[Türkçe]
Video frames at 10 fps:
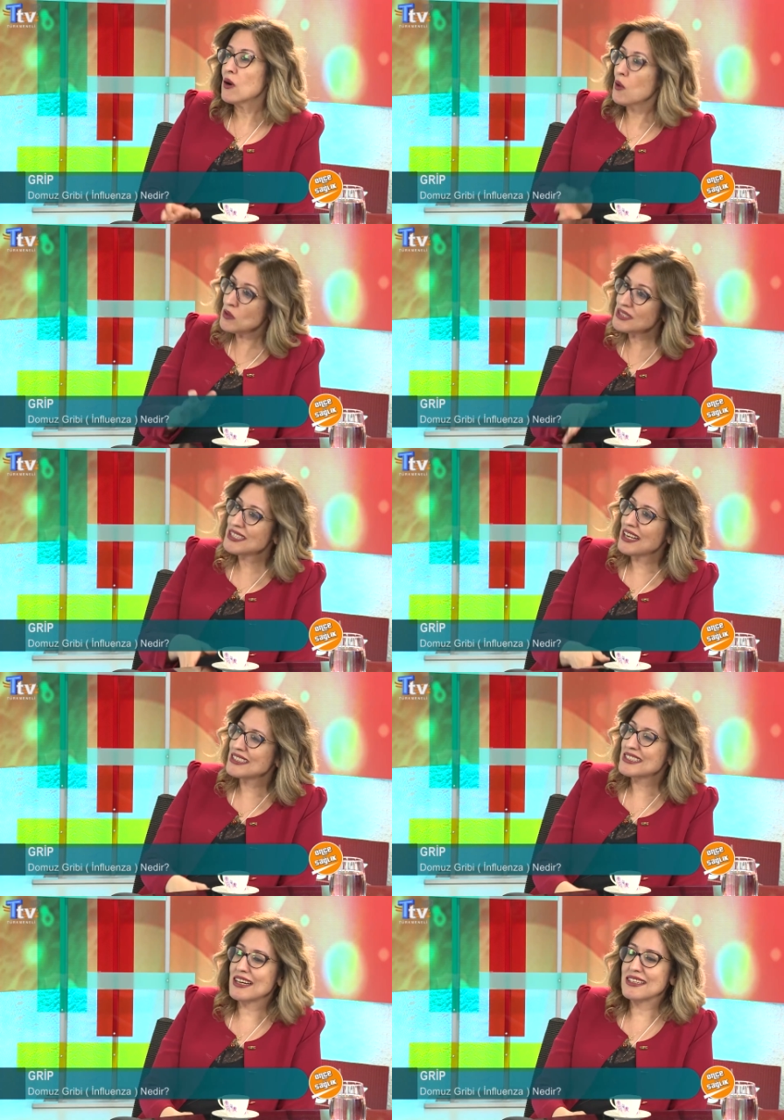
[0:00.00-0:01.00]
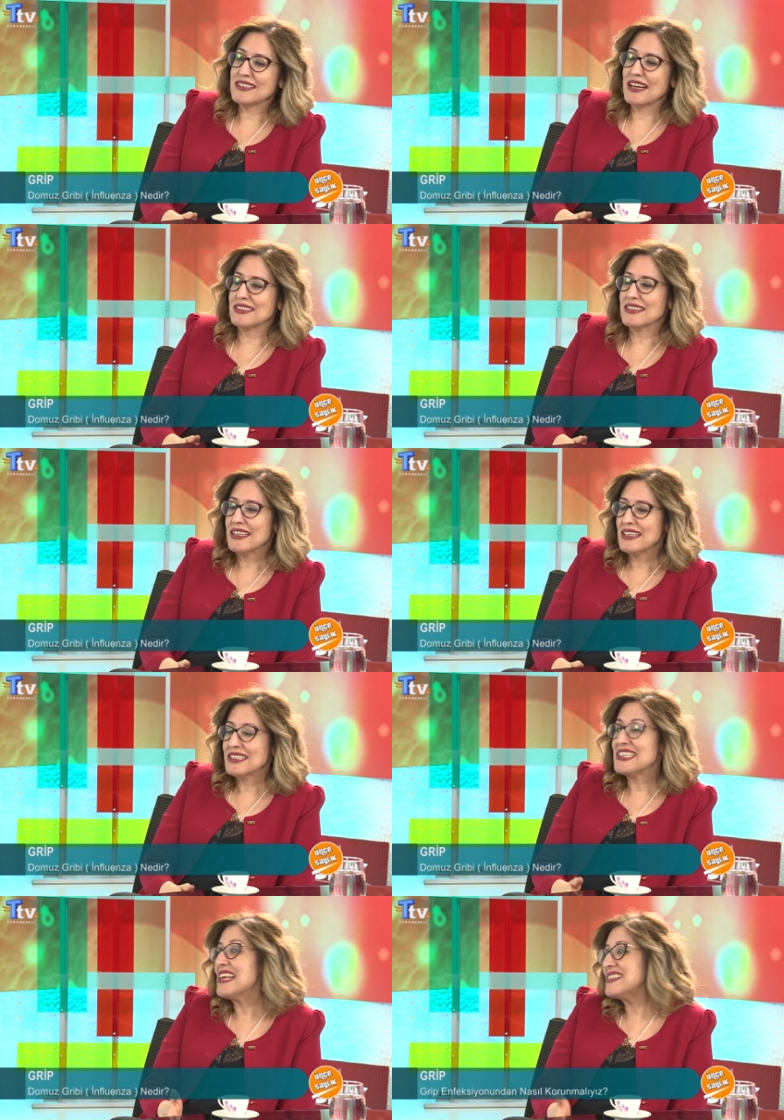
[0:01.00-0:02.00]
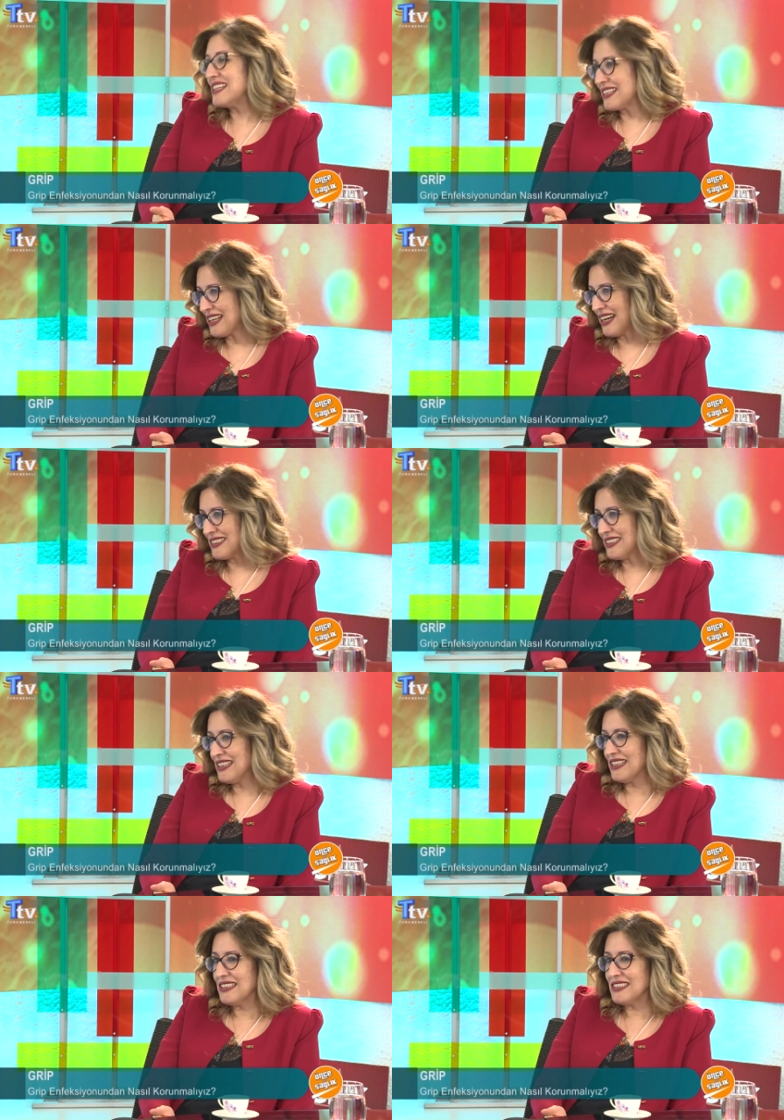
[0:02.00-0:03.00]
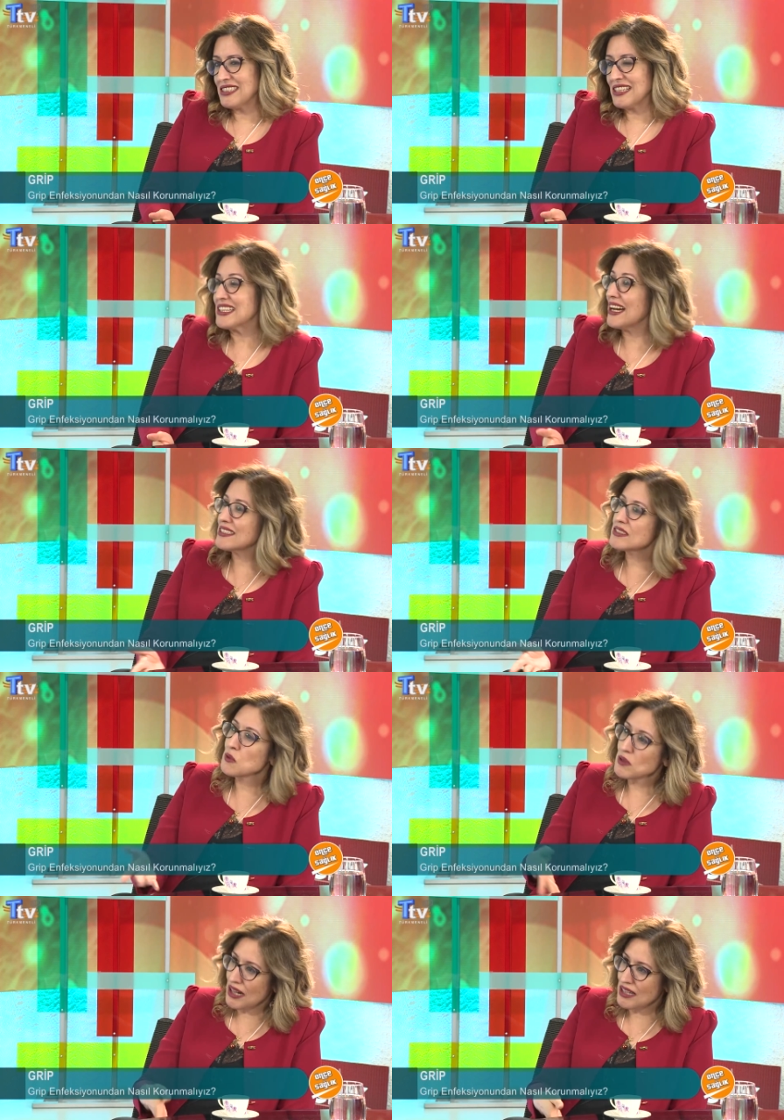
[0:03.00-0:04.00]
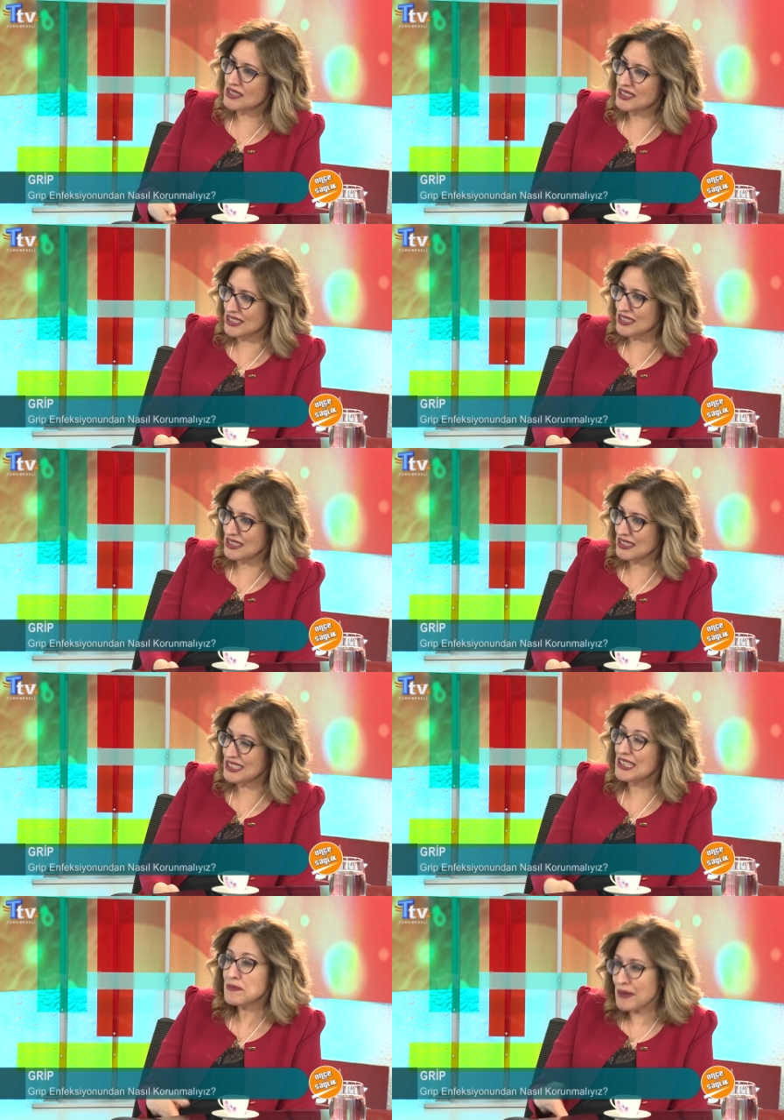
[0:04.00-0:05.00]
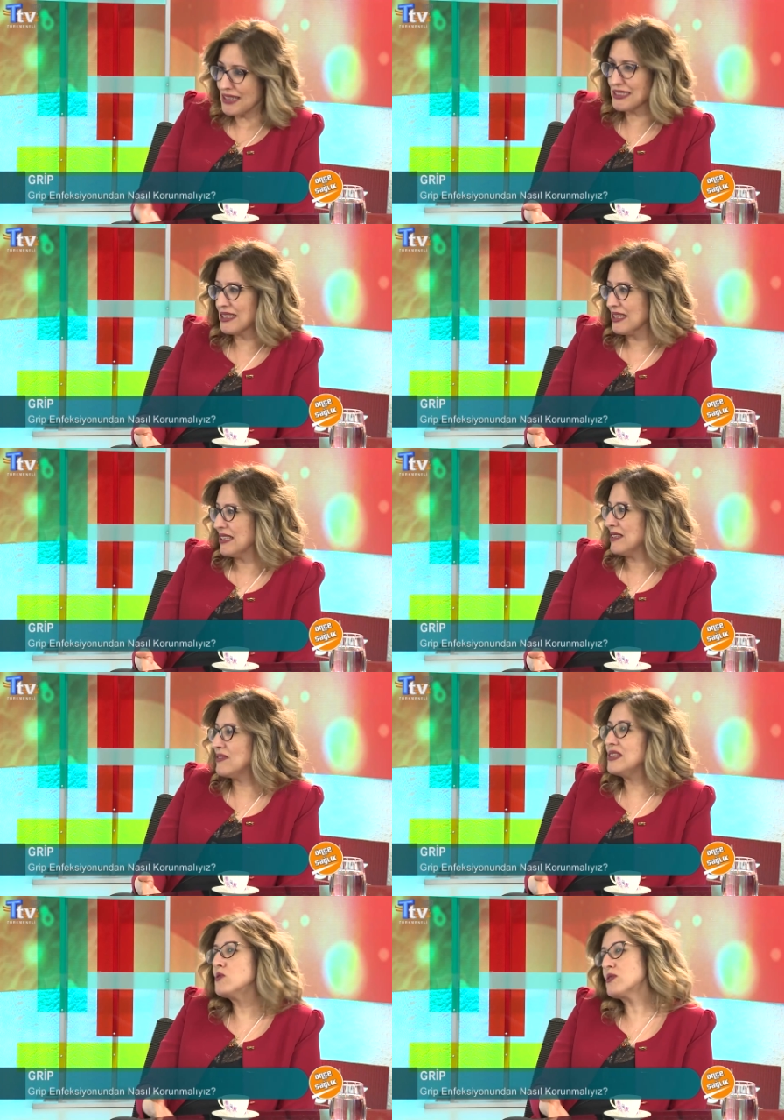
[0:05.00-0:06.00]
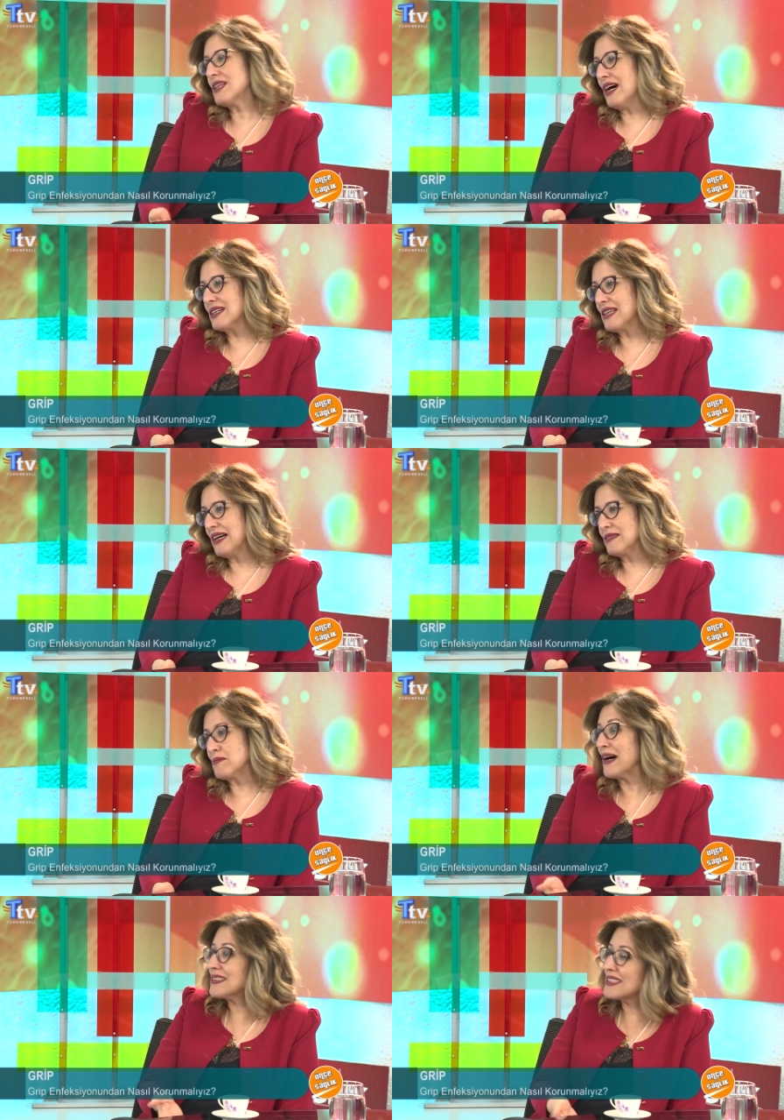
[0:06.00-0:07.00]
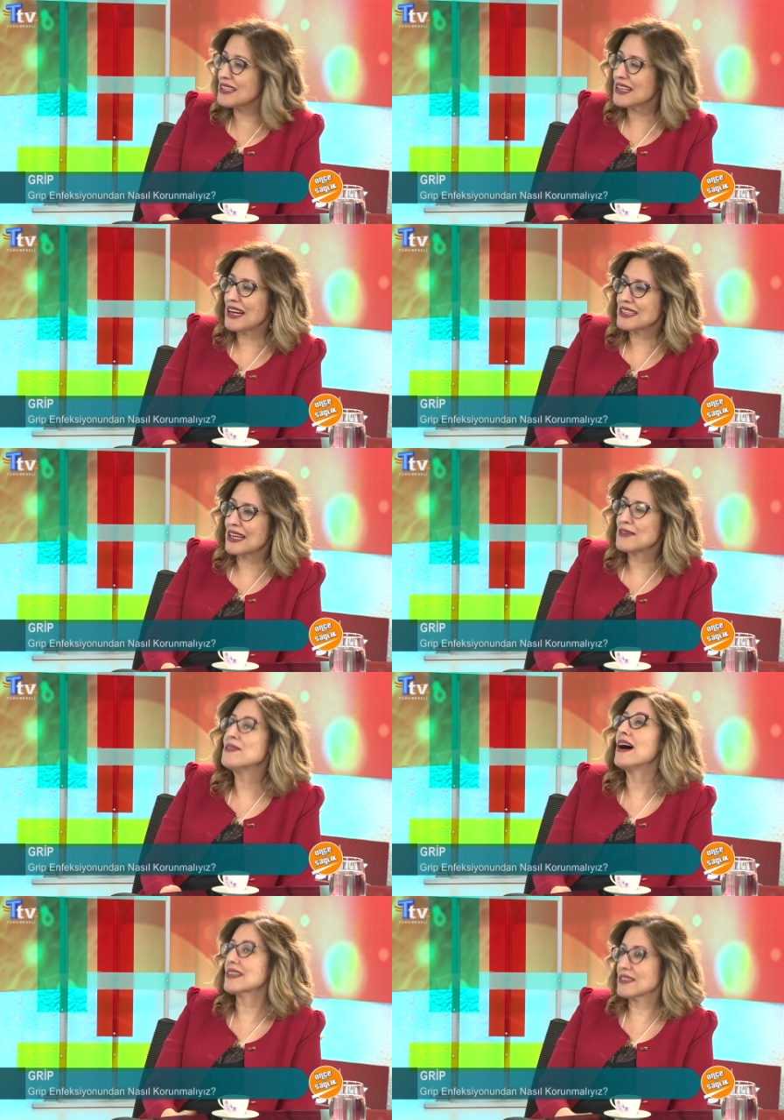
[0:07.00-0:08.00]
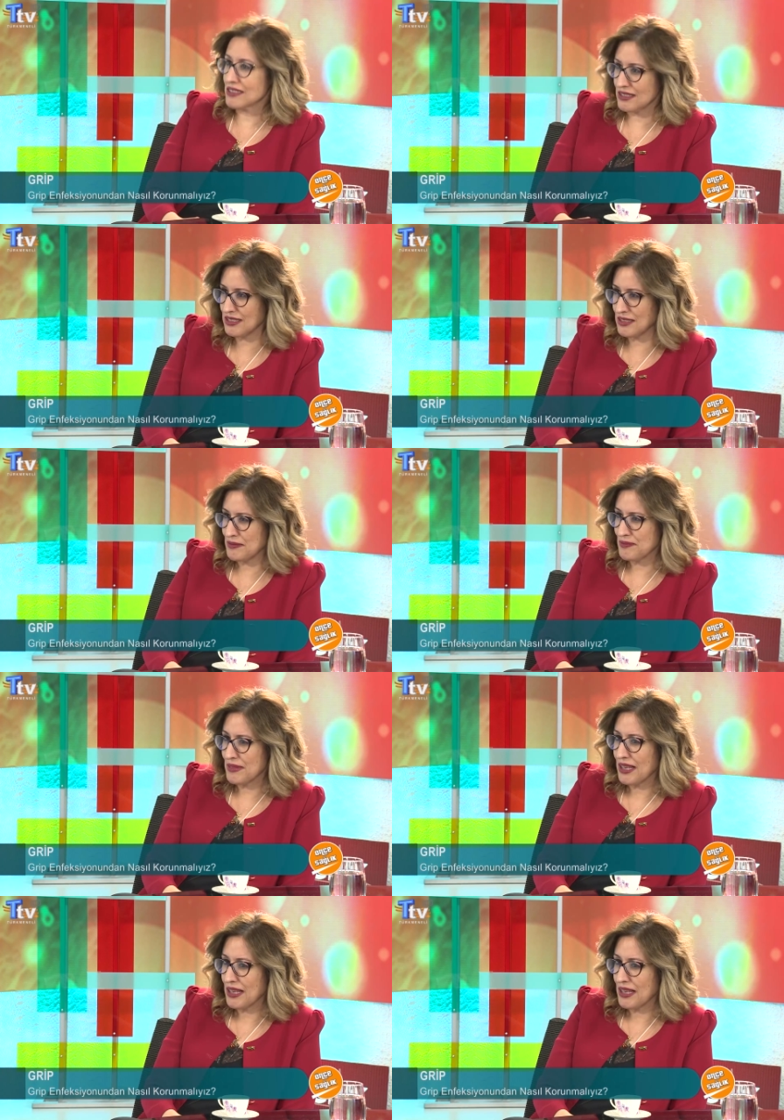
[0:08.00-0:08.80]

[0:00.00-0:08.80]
O yüzden zaten nezleden, işte diğer soğuk algınlığı yapan virüslerden, bakterilerden farklıdır.